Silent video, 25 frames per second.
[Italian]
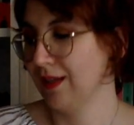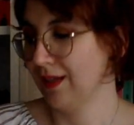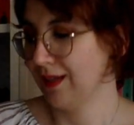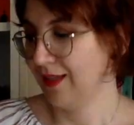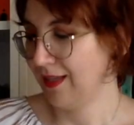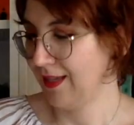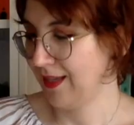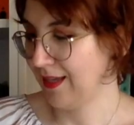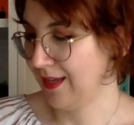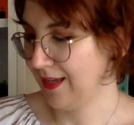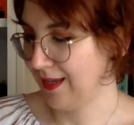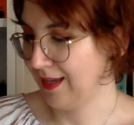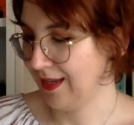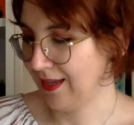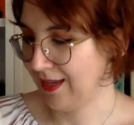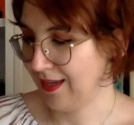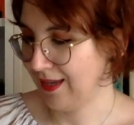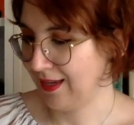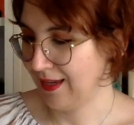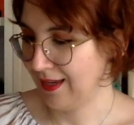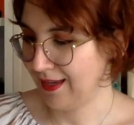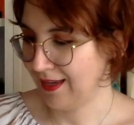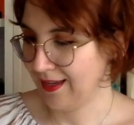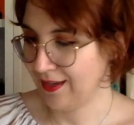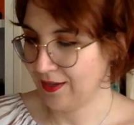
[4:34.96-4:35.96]

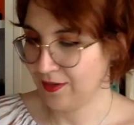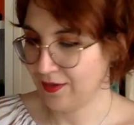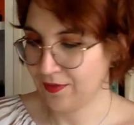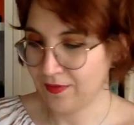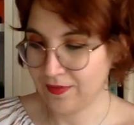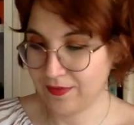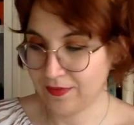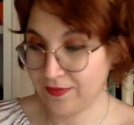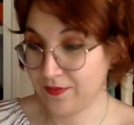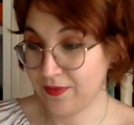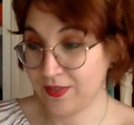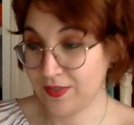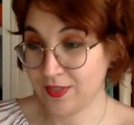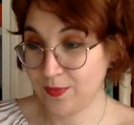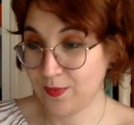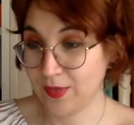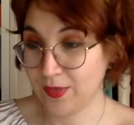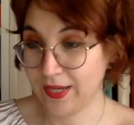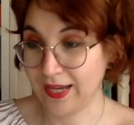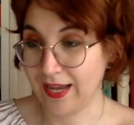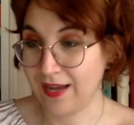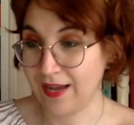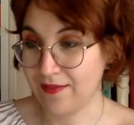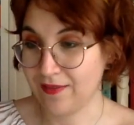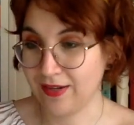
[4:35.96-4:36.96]
e, e, e gli
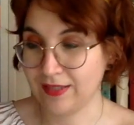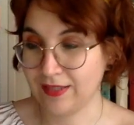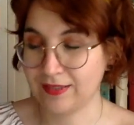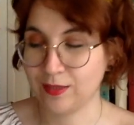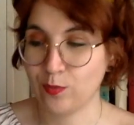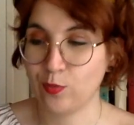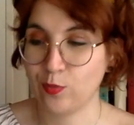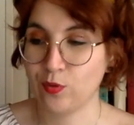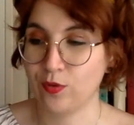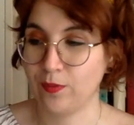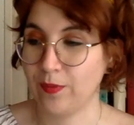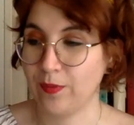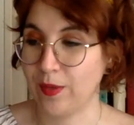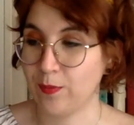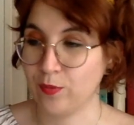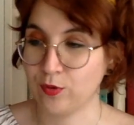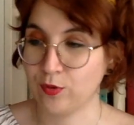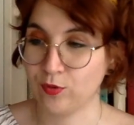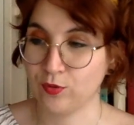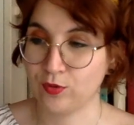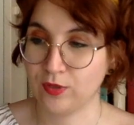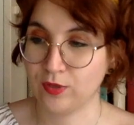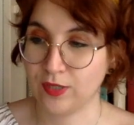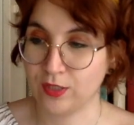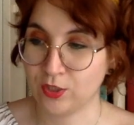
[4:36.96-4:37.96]
spiegava tipo vabbè, i
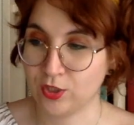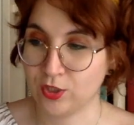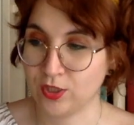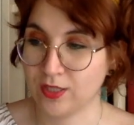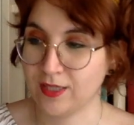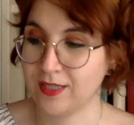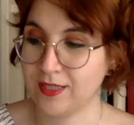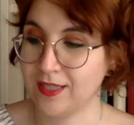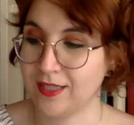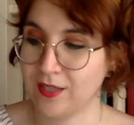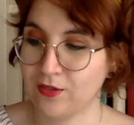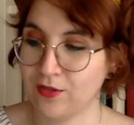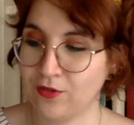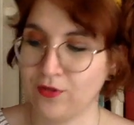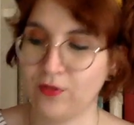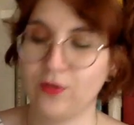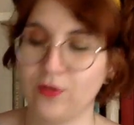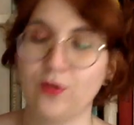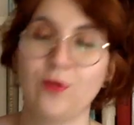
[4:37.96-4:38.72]
prodotti del giardino,